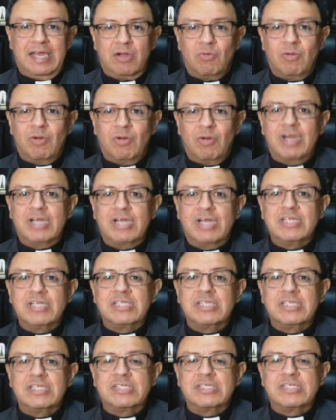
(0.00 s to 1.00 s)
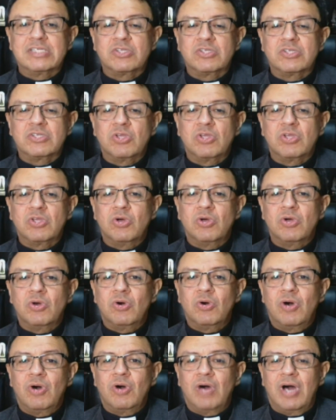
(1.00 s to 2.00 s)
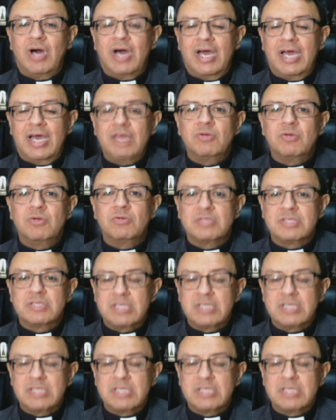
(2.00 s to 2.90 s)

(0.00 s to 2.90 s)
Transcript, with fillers: cuánto hay un